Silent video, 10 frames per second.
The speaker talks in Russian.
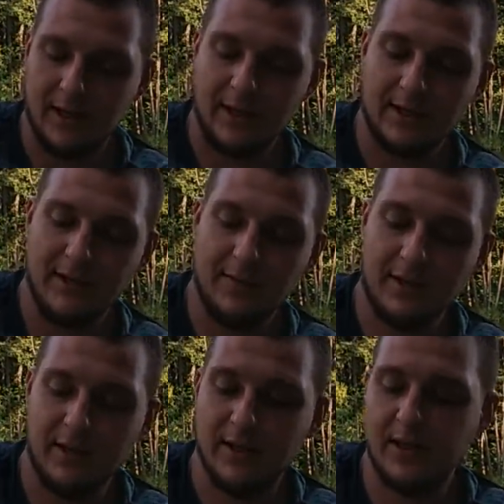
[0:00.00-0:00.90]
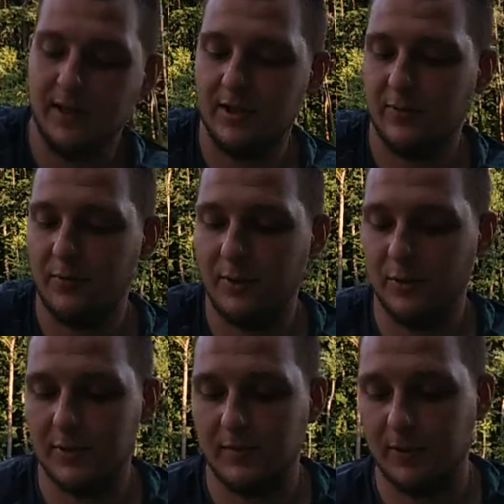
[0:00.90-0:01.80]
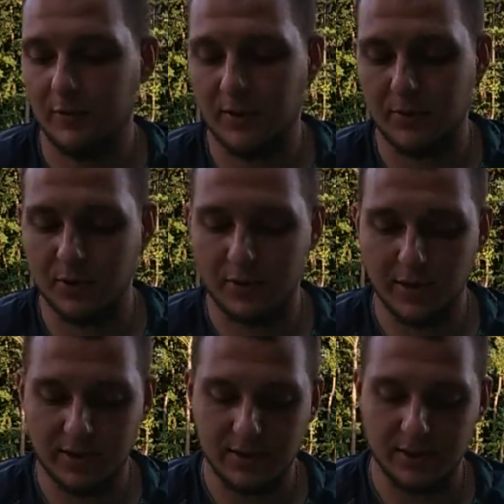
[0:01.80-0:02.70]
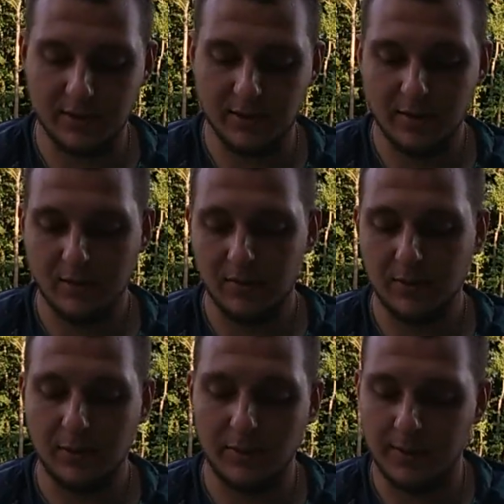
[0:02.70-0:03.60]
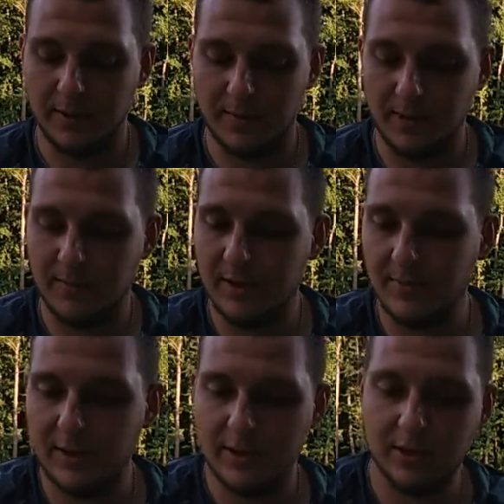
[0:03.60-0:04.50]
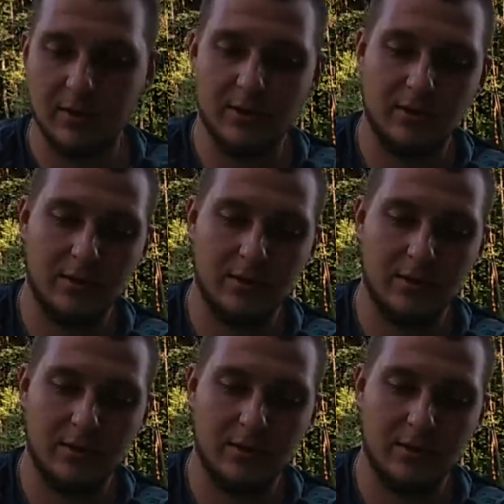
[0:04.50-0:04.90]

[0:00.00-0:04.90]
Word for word: Это, наверное, один из его минусов, которых можно сюда отнести. Вот так вот, ребят, перебили пельчик.